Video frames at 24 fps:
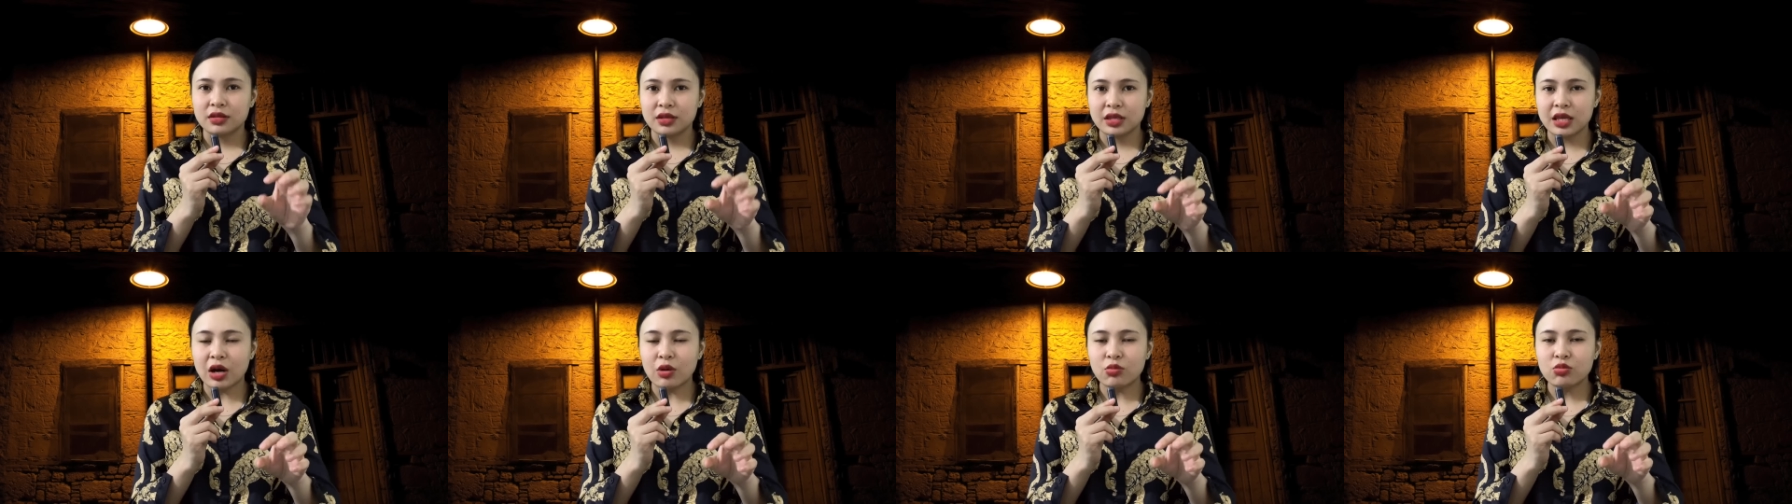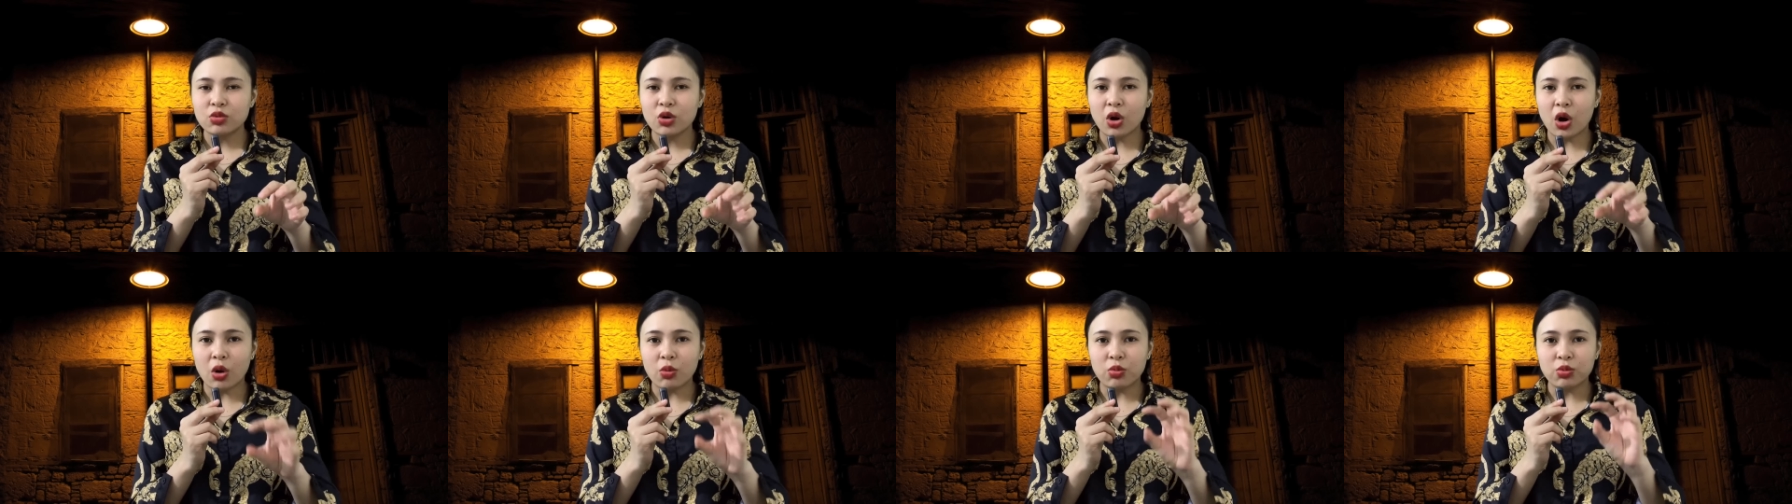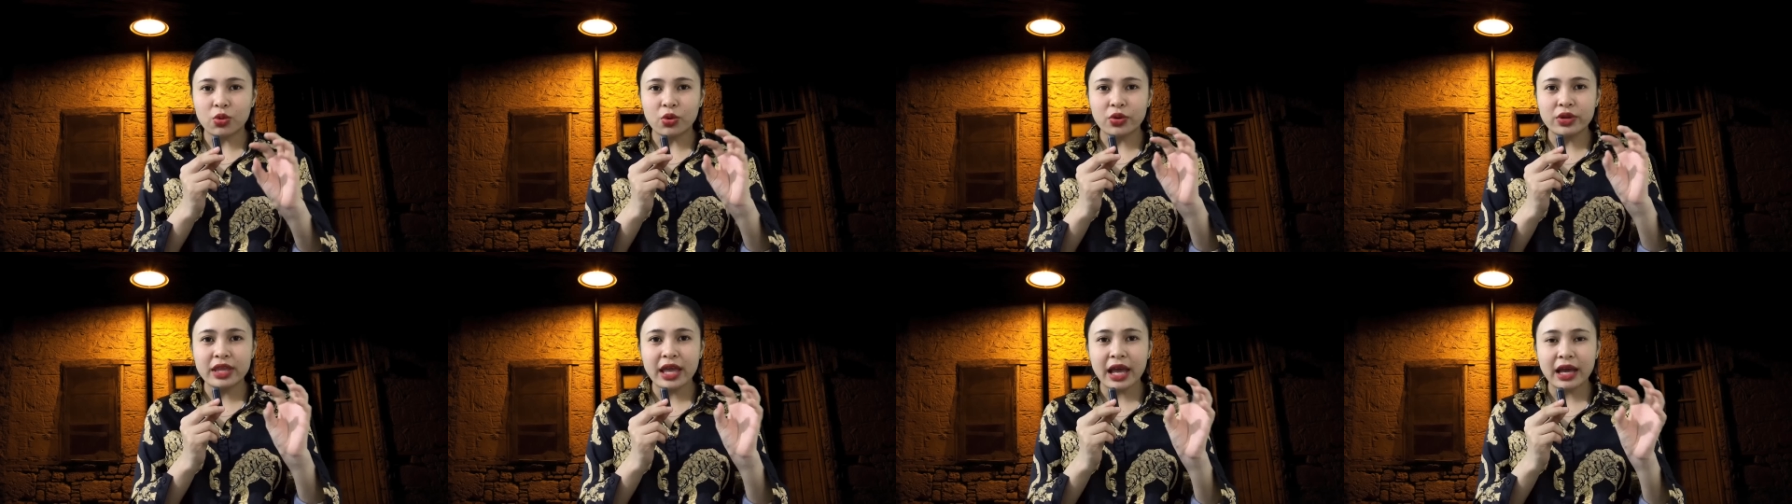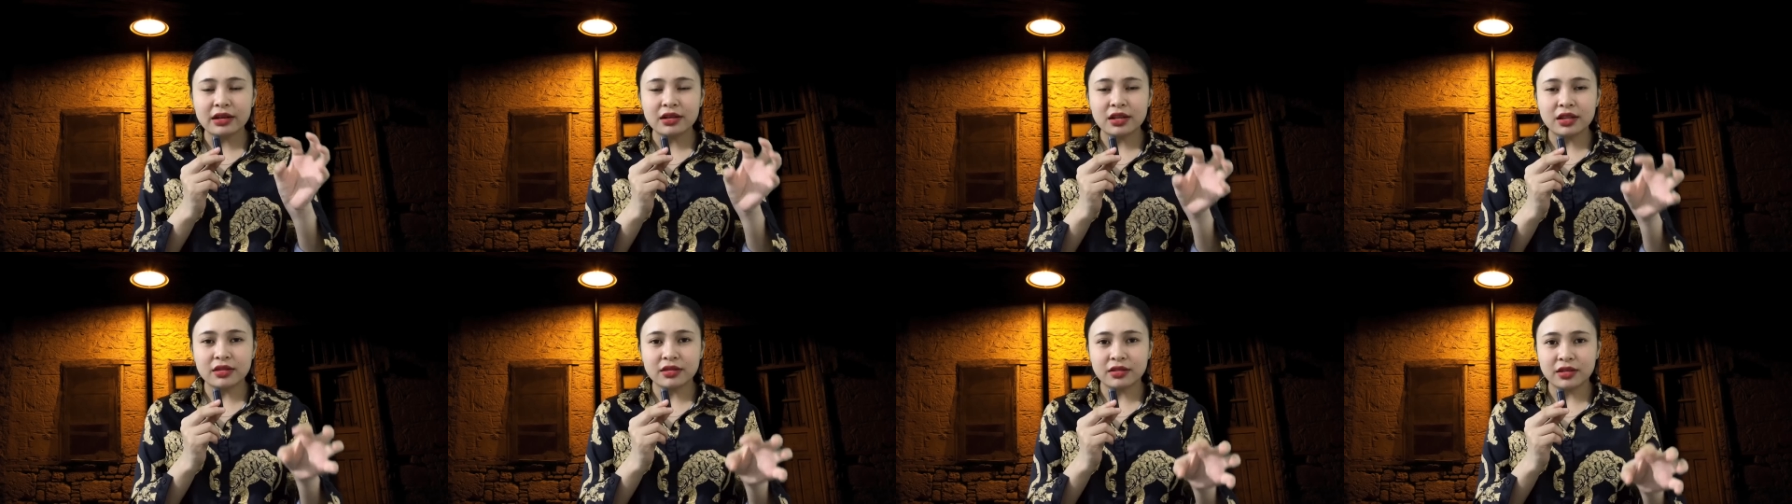Vong hồn của
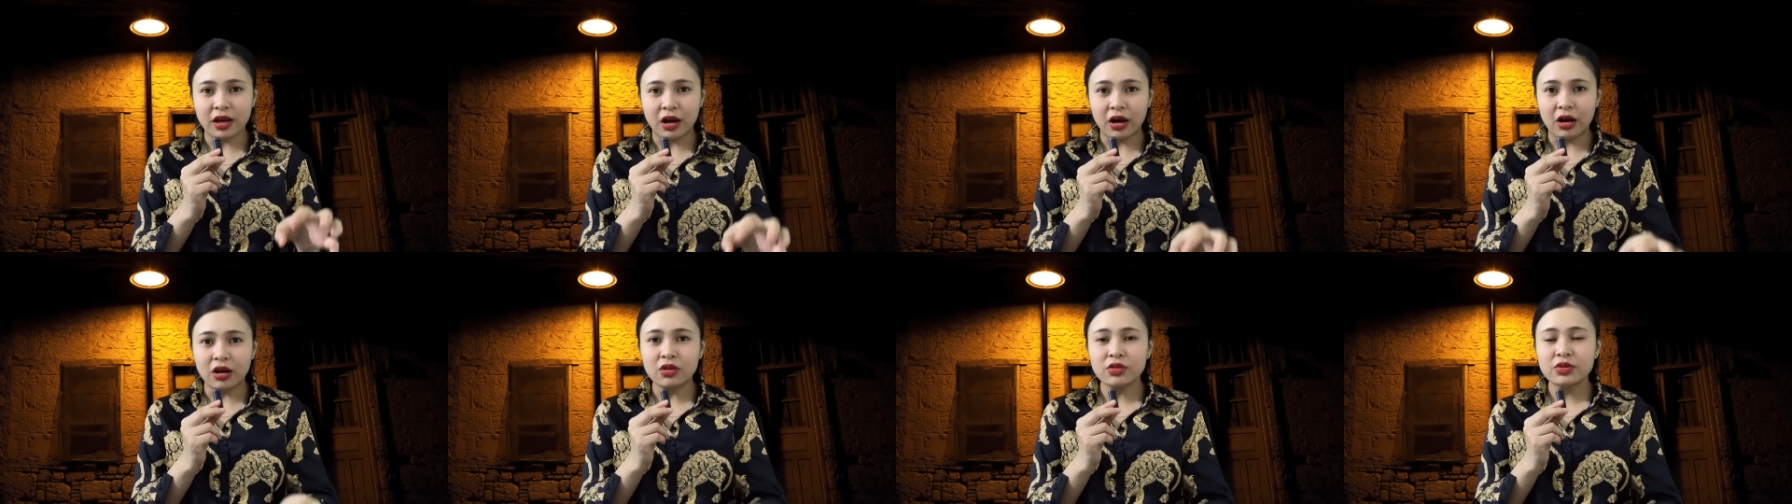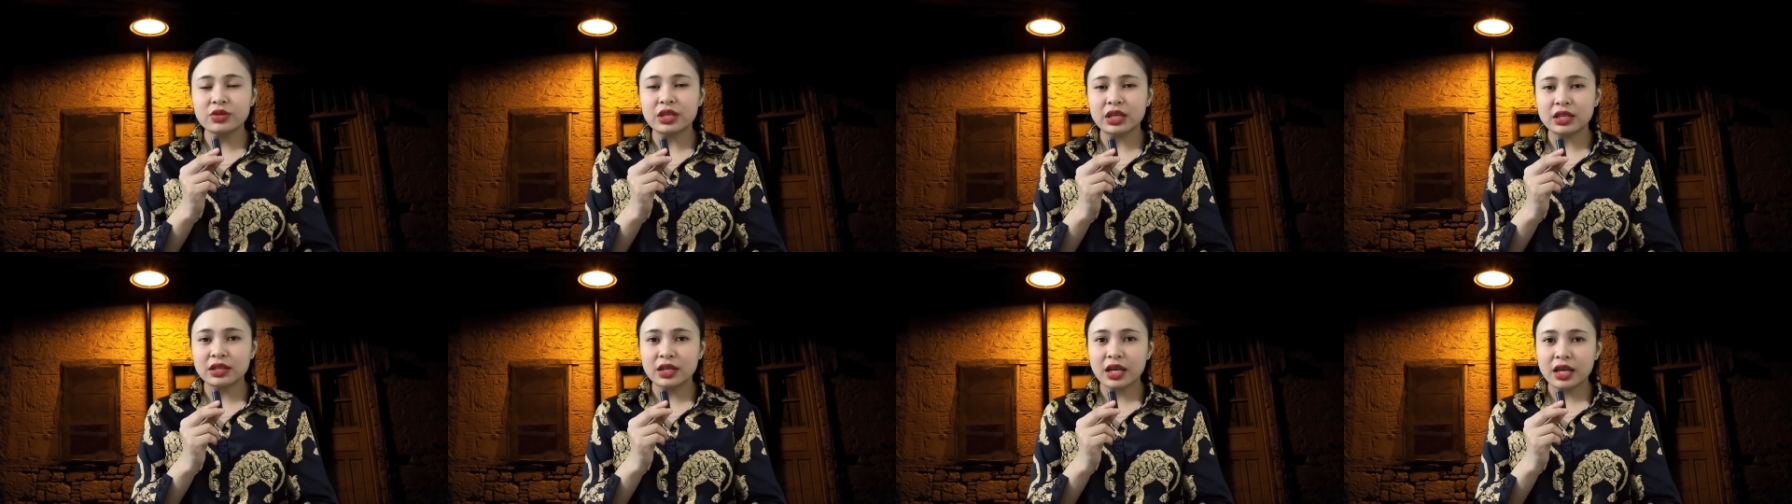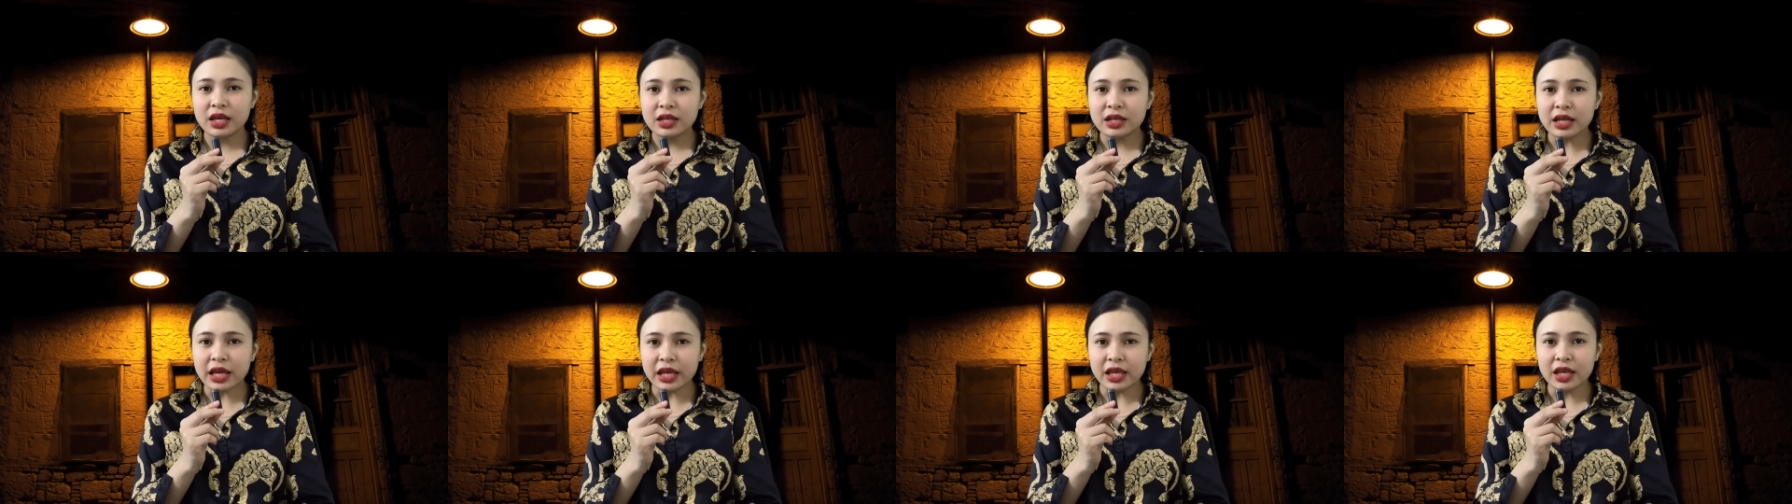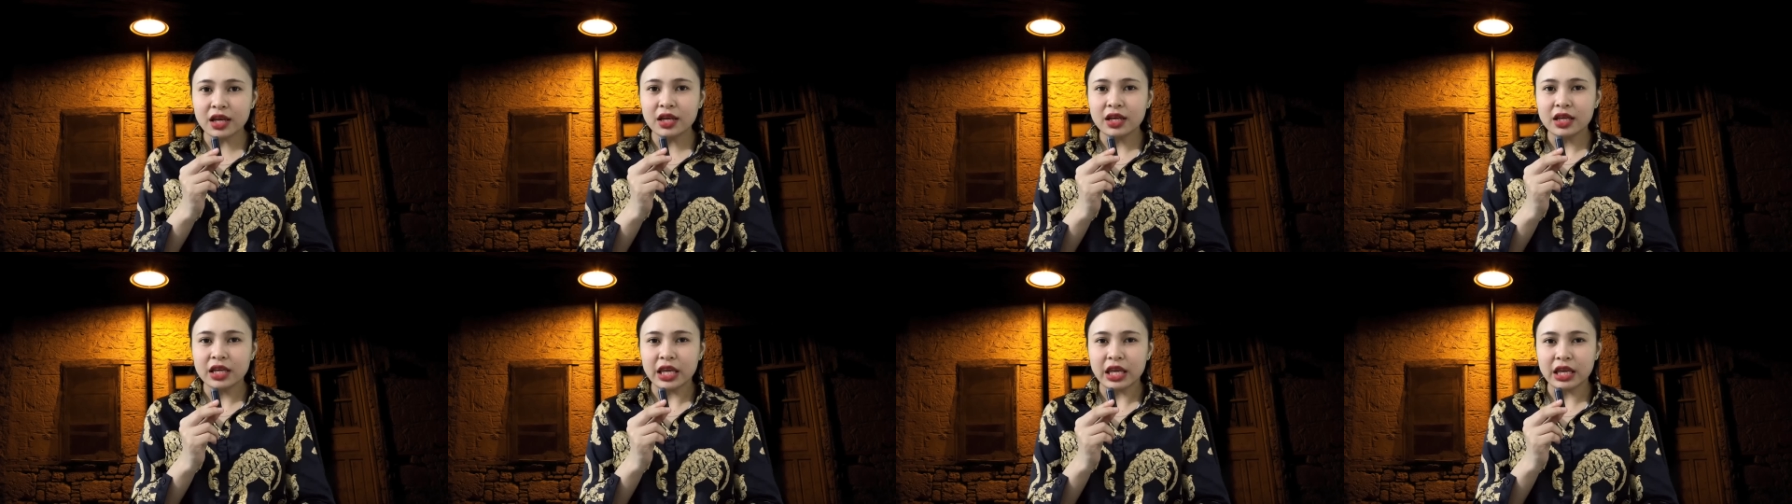gia đình nhỏ của chị Ni này